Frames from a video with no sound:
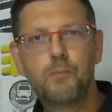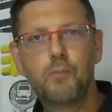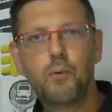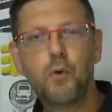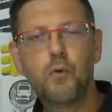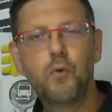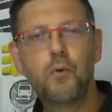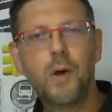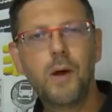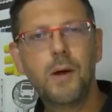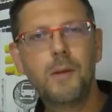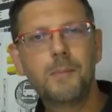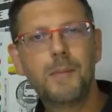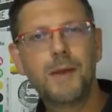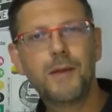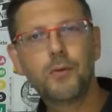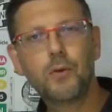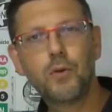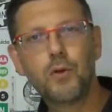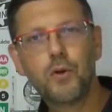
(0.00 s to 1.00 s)
Pourquoi
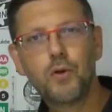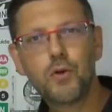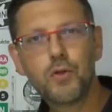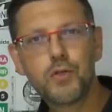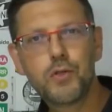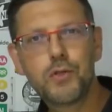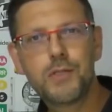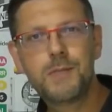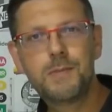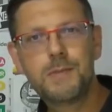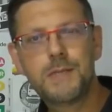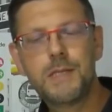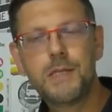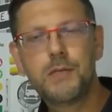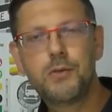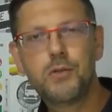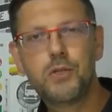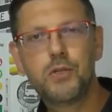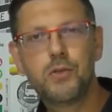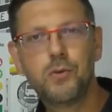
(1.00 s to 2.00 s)
mettre une clause de
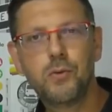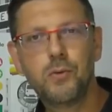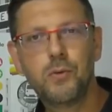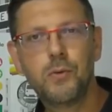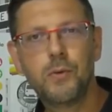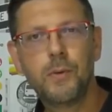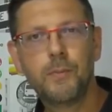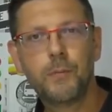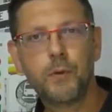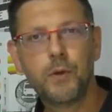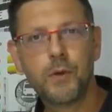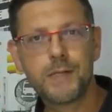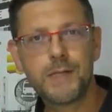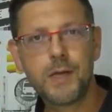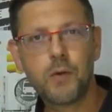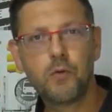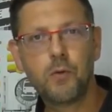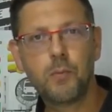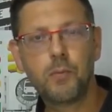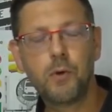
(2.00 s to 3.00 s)
substitution dans
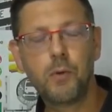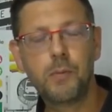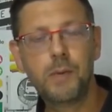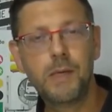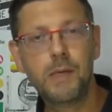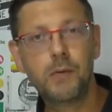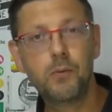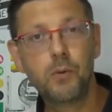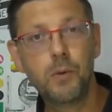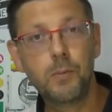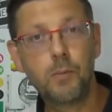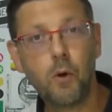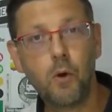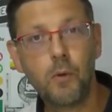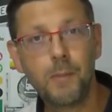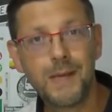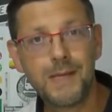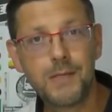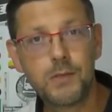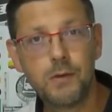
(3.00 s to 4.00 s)
un compromis ou une
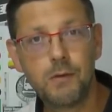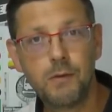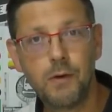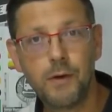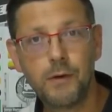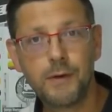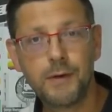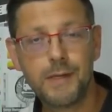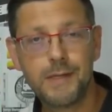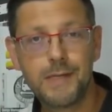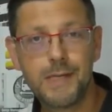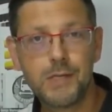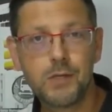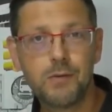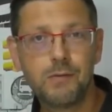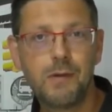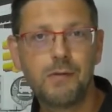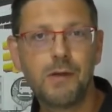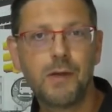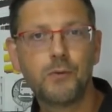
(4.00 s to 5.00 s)
promesse de vente C'est ce
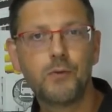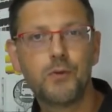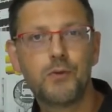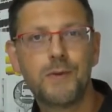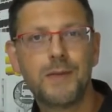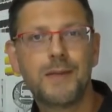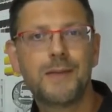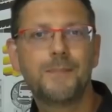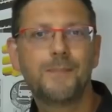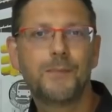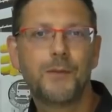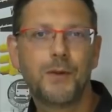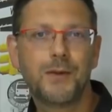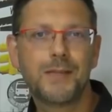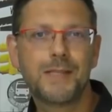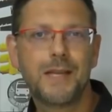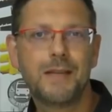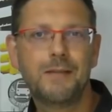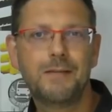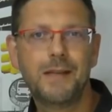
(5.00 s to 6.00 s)
qu'on va voir tout de suite dans
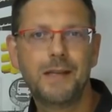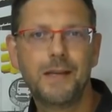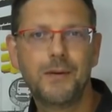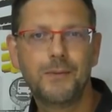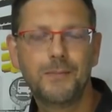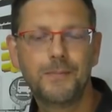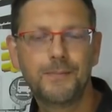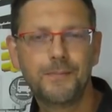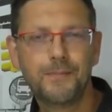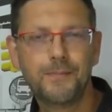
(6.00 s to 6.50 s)
cette vidéo.